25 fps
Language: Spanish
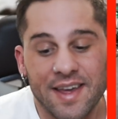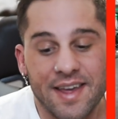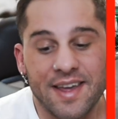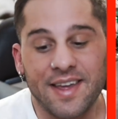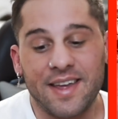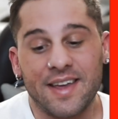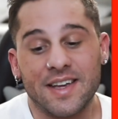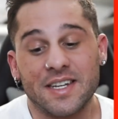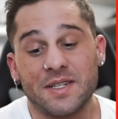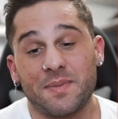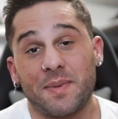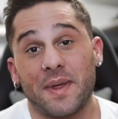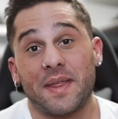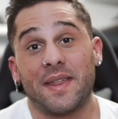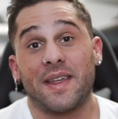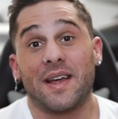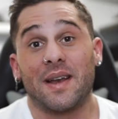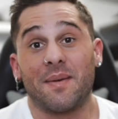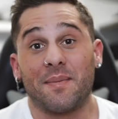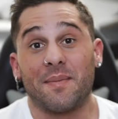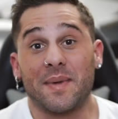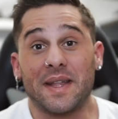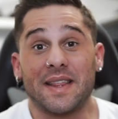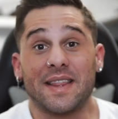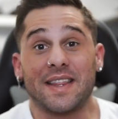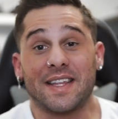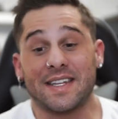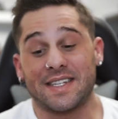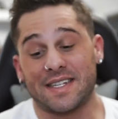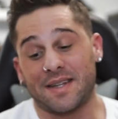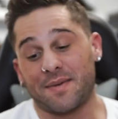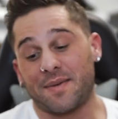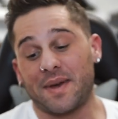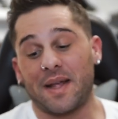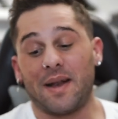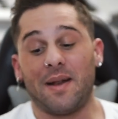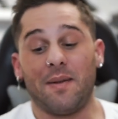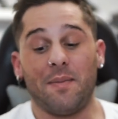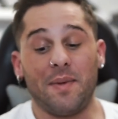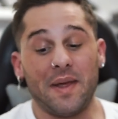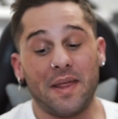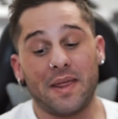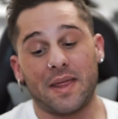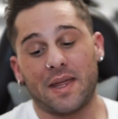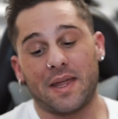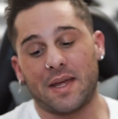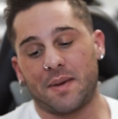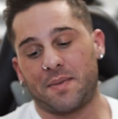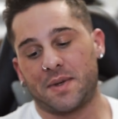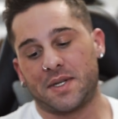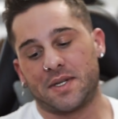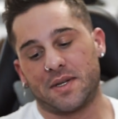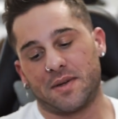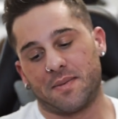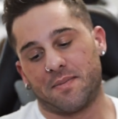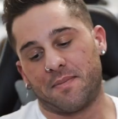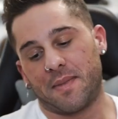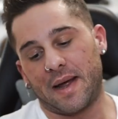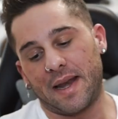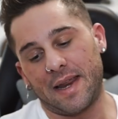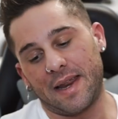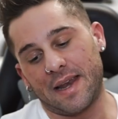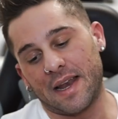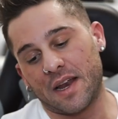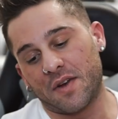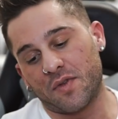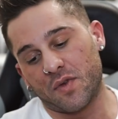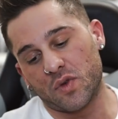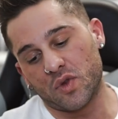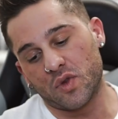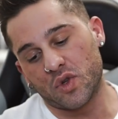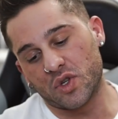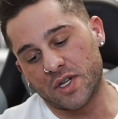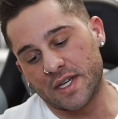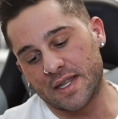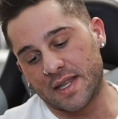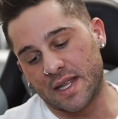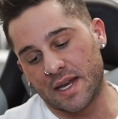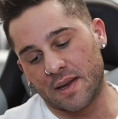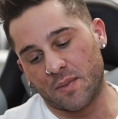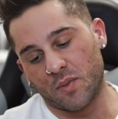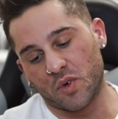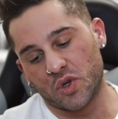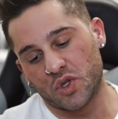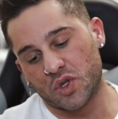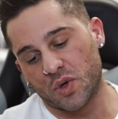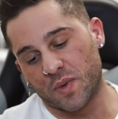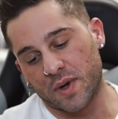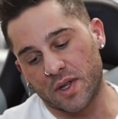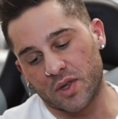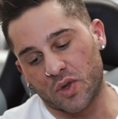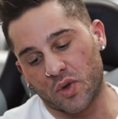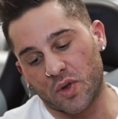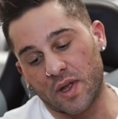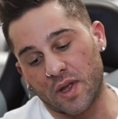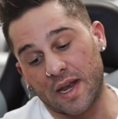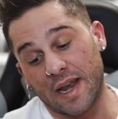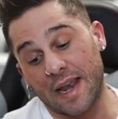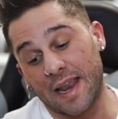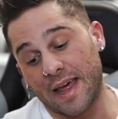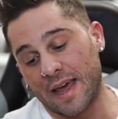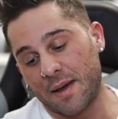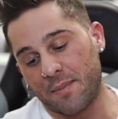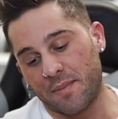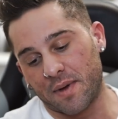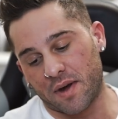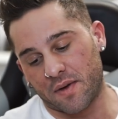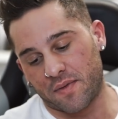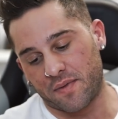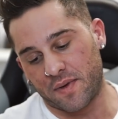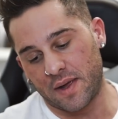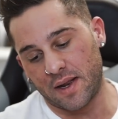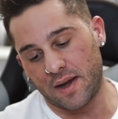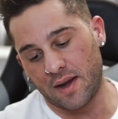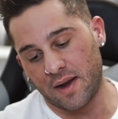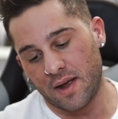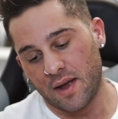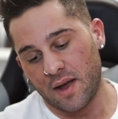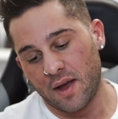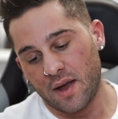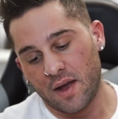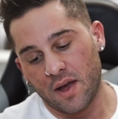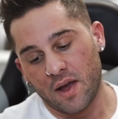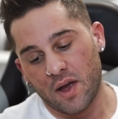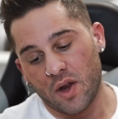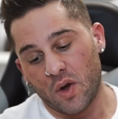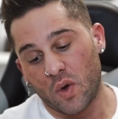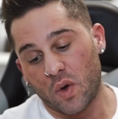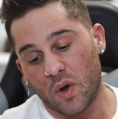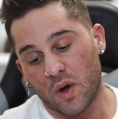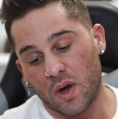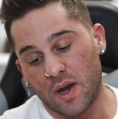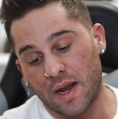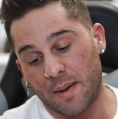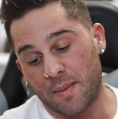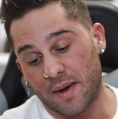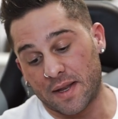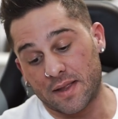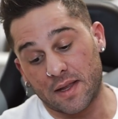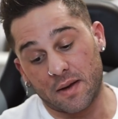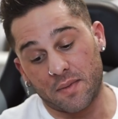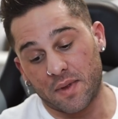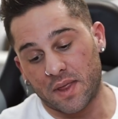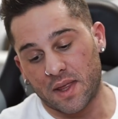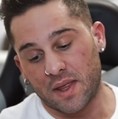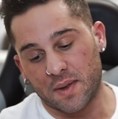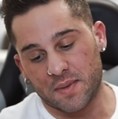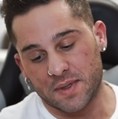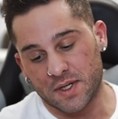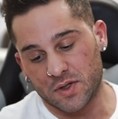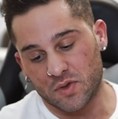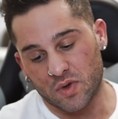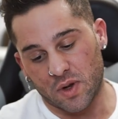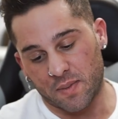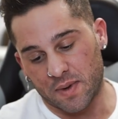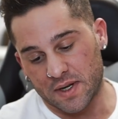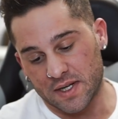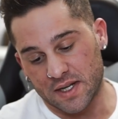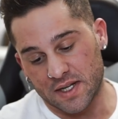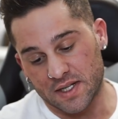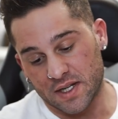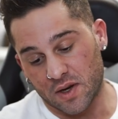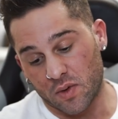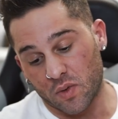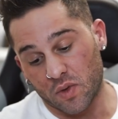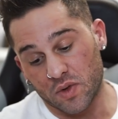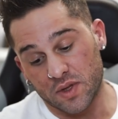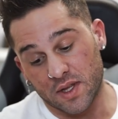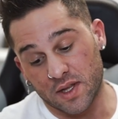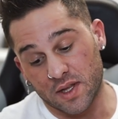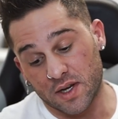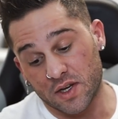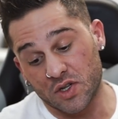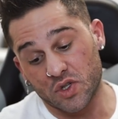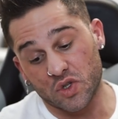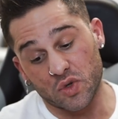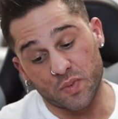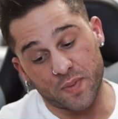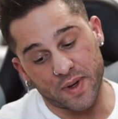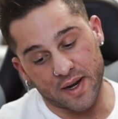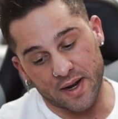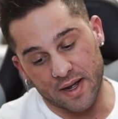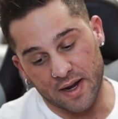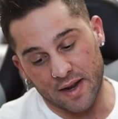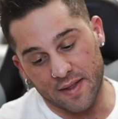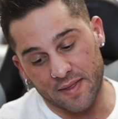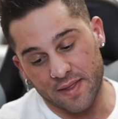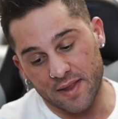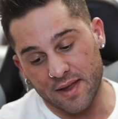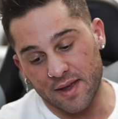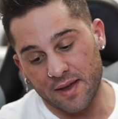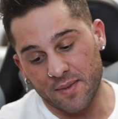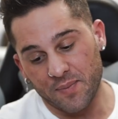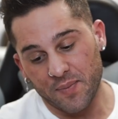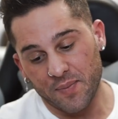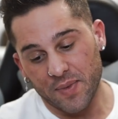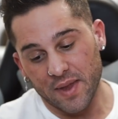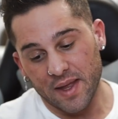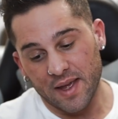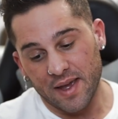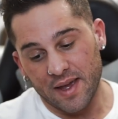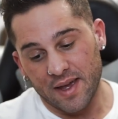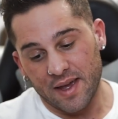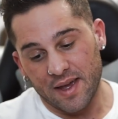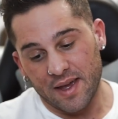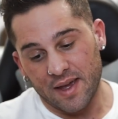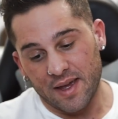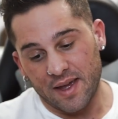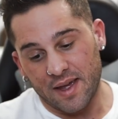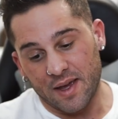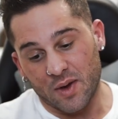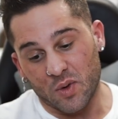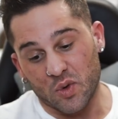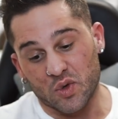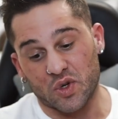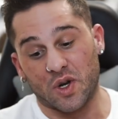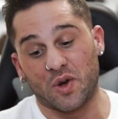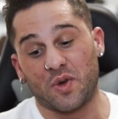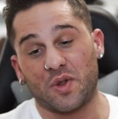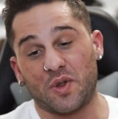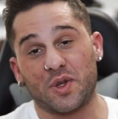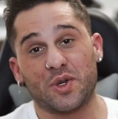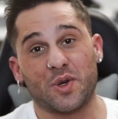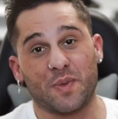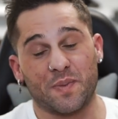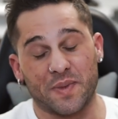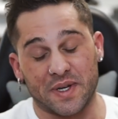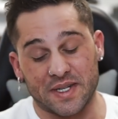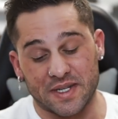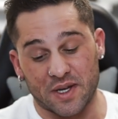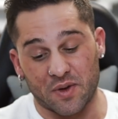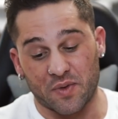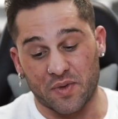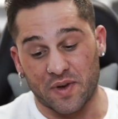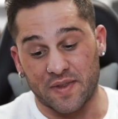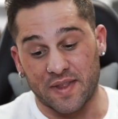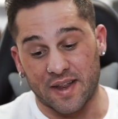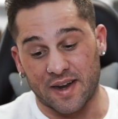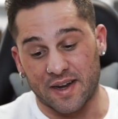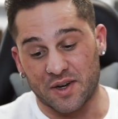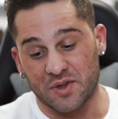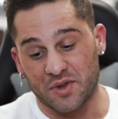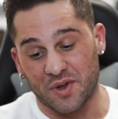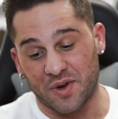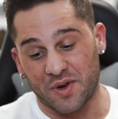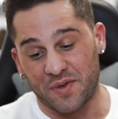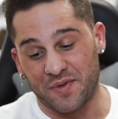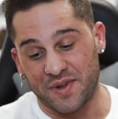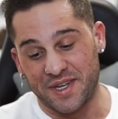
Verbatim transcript: y especialmente se ve el bíceps, ¿vale? En las fotos que tenemos, sobre todo en la de perfil, la parte del bíceps es una pasada, desde luego tiene súper grande, incluso algo descompensado frente al resto del